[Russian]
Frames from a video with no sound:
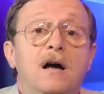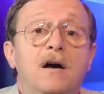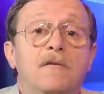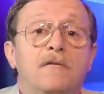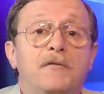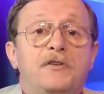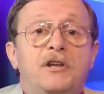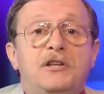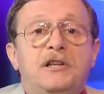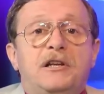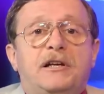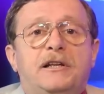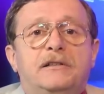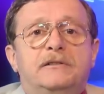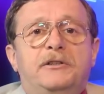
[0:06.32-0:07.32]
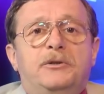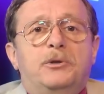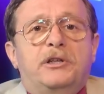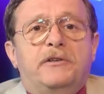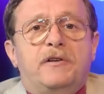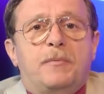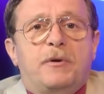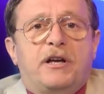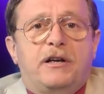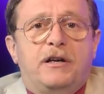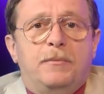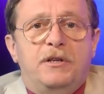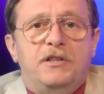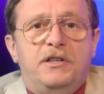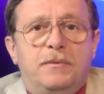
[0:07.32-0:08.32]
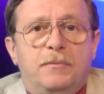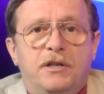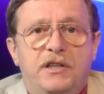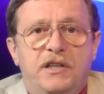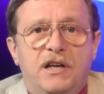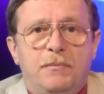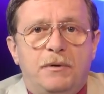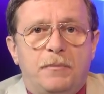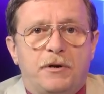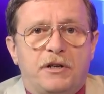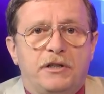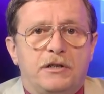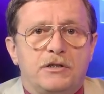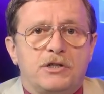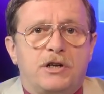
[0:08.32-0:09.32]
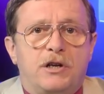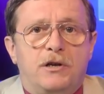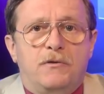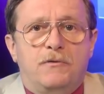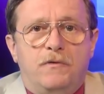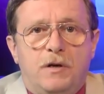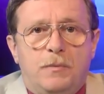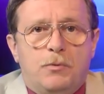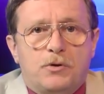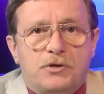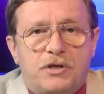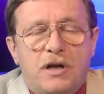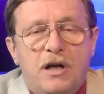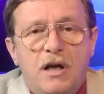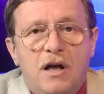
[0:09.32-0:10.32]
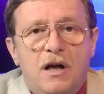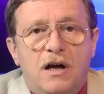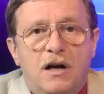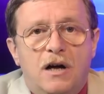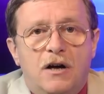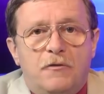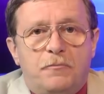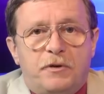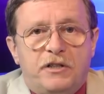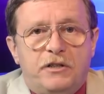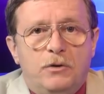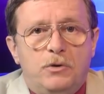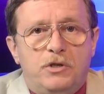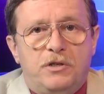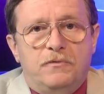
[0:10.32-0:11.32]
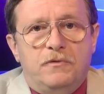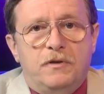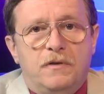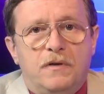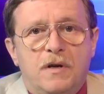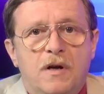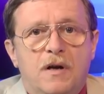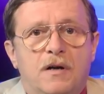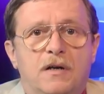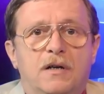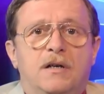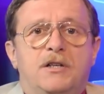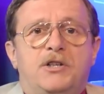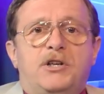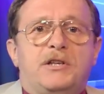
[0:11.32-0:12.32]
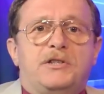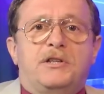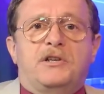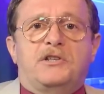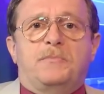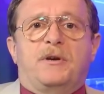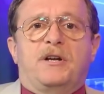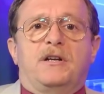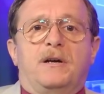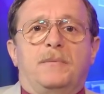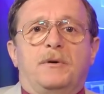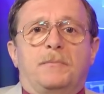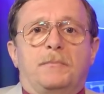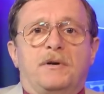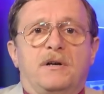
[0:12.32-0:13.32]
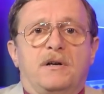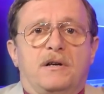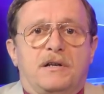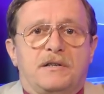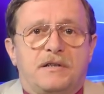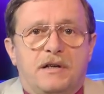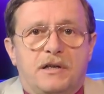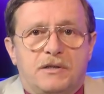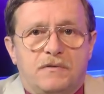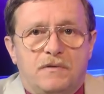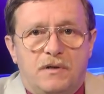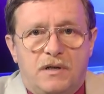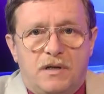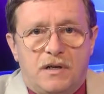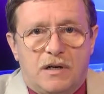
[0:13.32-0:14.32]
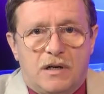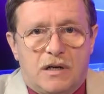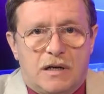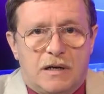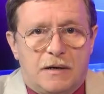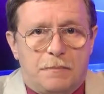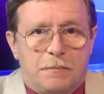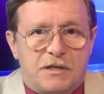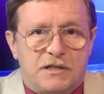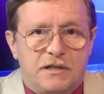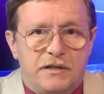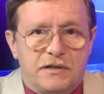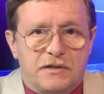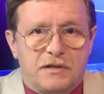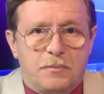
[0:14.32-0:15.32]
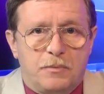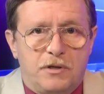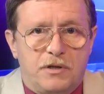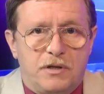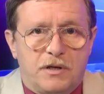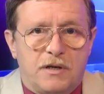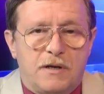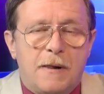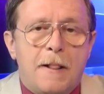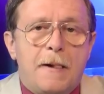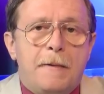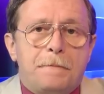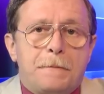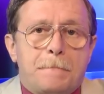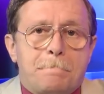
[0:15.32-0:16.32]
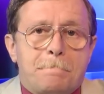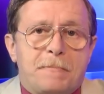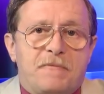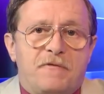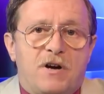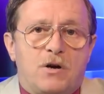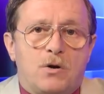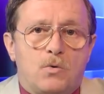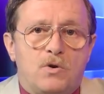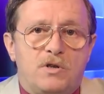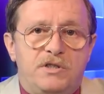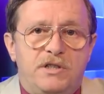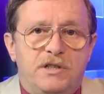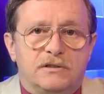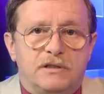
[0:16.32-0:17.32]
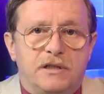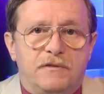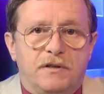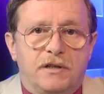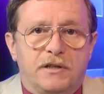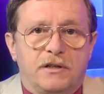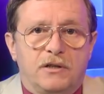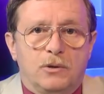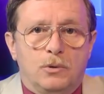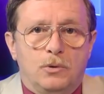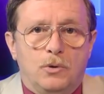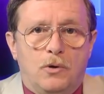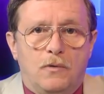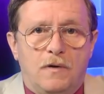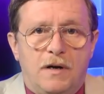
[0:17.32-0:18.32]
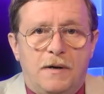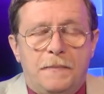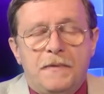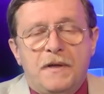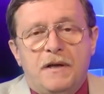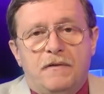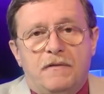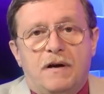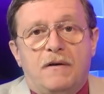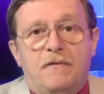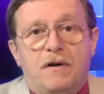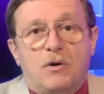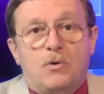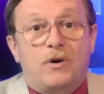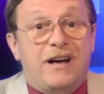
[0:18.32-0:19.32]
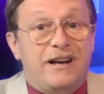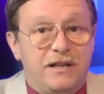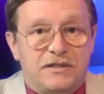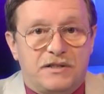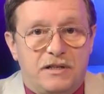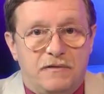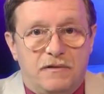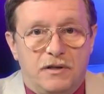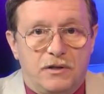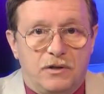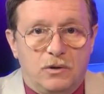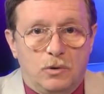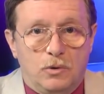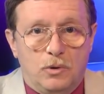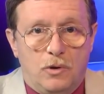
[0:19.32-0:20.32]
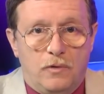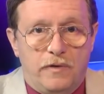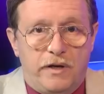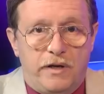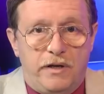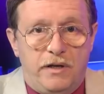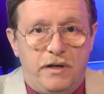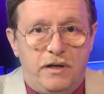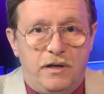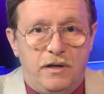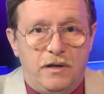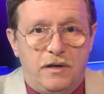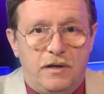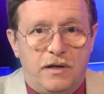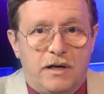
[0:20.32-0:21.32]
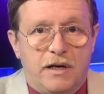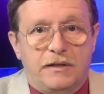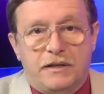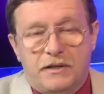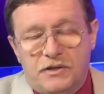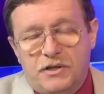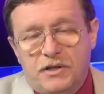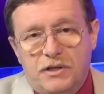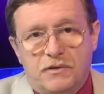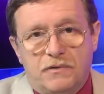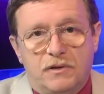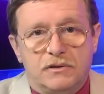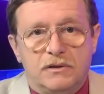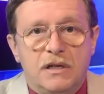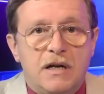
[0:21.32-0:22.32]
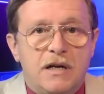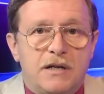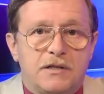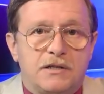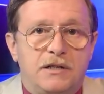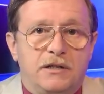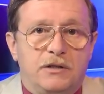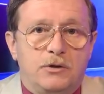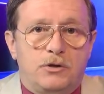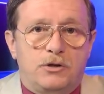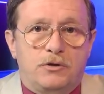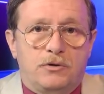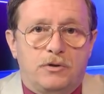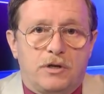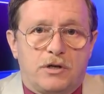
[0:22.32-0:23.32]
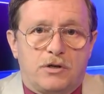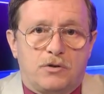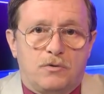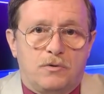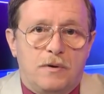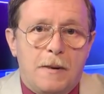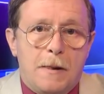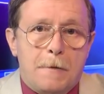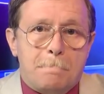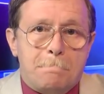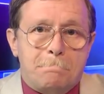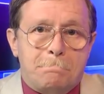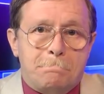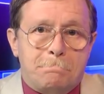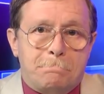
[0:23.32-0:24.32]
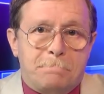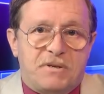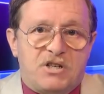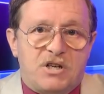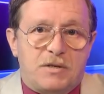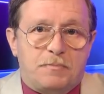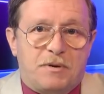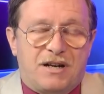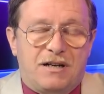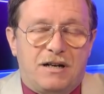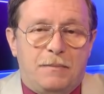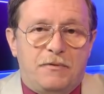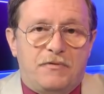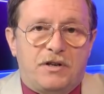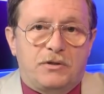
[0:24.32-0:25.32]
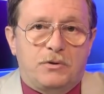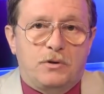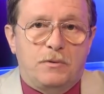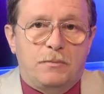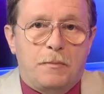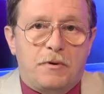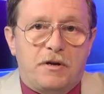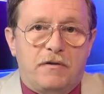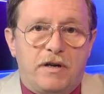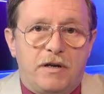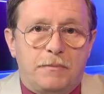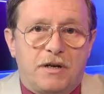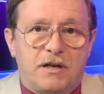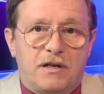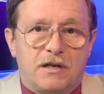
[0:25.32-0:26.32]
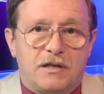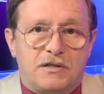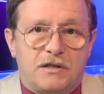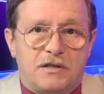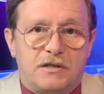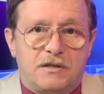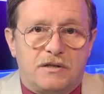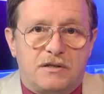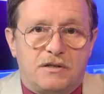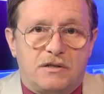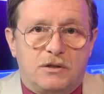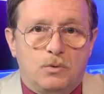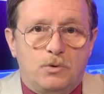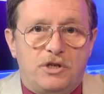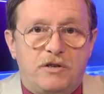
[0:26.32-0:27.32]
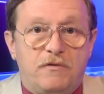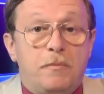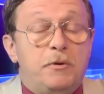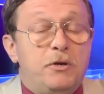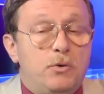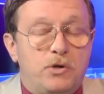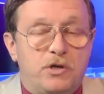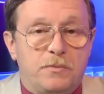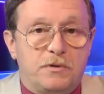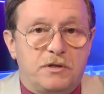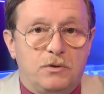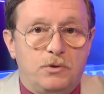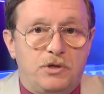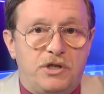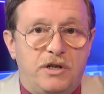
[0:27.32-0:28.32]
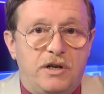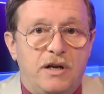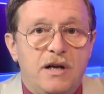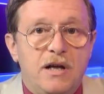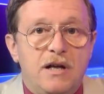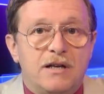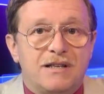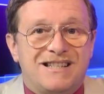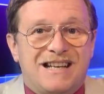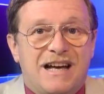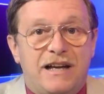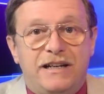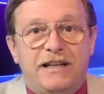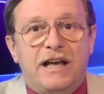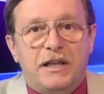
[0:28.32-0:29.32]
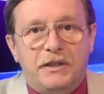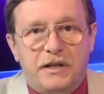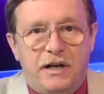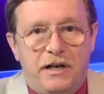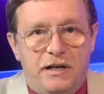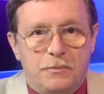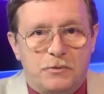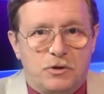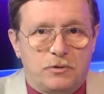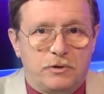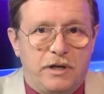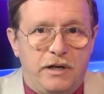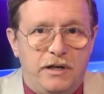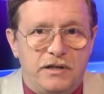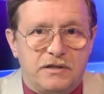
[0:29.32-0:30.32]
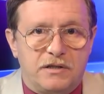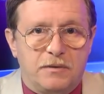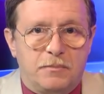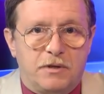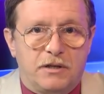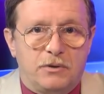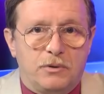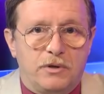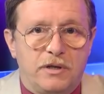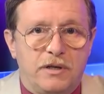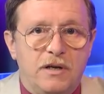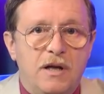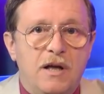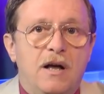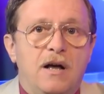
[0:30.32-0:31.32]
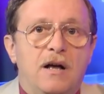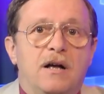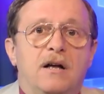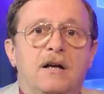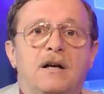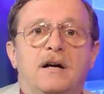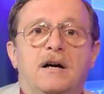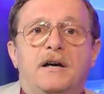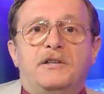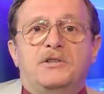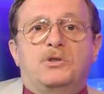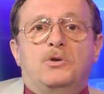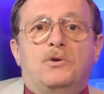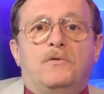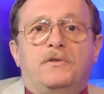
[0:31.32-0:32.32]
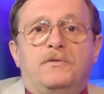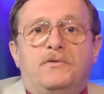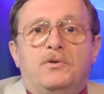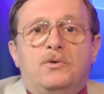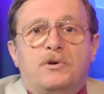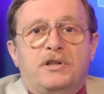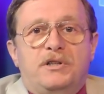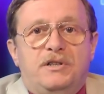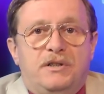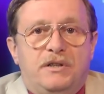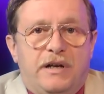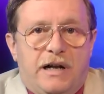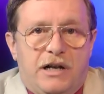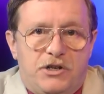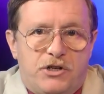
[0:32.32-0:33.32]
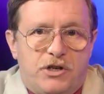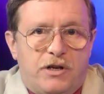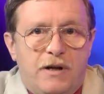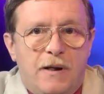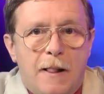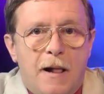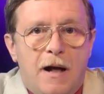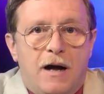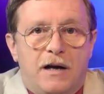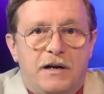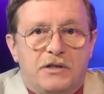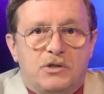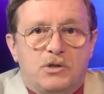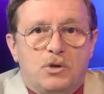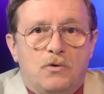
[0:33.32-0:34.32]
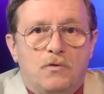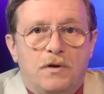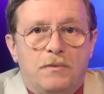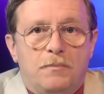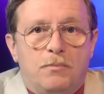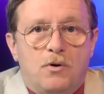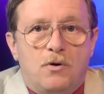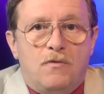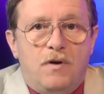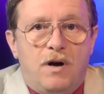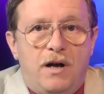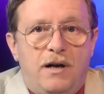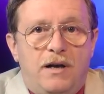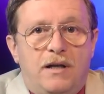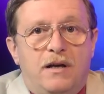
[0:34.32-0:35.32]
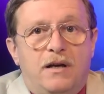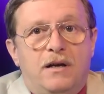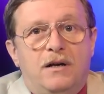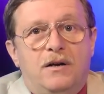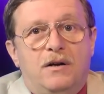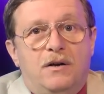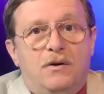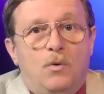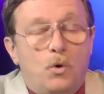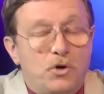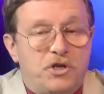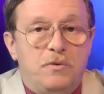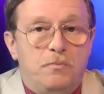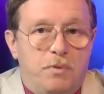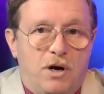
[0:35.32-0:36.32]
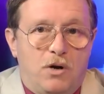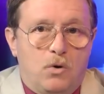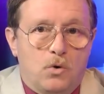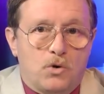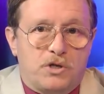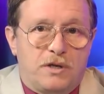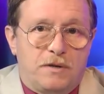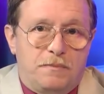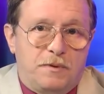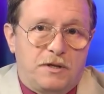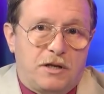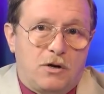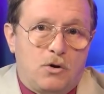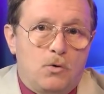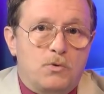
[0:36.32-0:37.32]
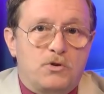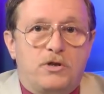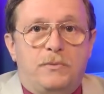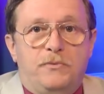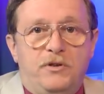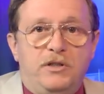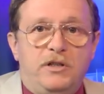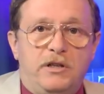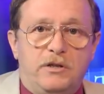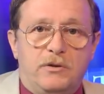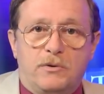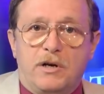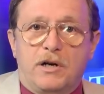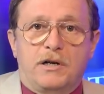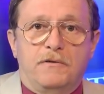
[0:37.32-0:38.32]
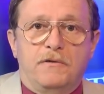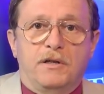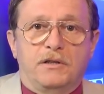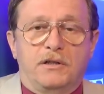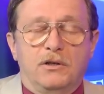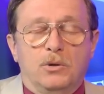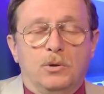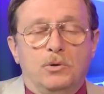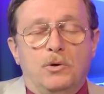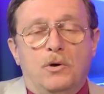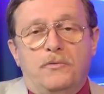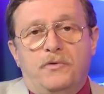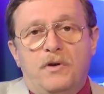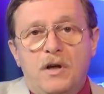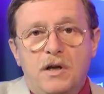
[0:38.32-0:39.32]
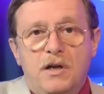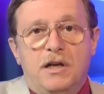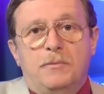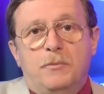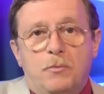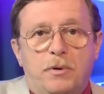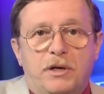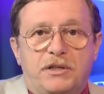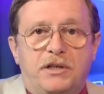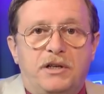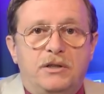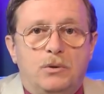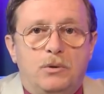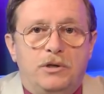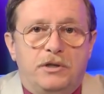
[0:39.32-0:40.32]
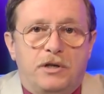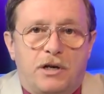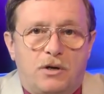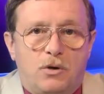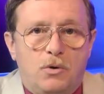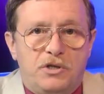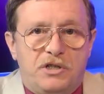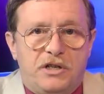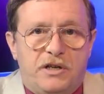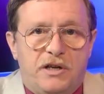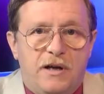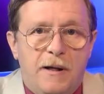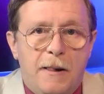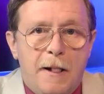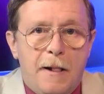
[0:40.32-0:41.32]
В эфире телеканала Айтон ТВ, программа «Тема дня». Мы продолжаем выпуск. А, в предыдущем э, части нашей программы мы рассказывали о последних событиях вокруг дела Ивана Голунова, а, вокруг ареста Ивана Голунова, и я анонсировал следующую нашу часть программы, в которой мы поговорим как раз о случае, вопиющем случае с региональным журналистом, который э, арестован в городе Нальчик, арестован буквально очень похоже по такому же обвинению, как Иван Голунов, ему подкинули наркотики,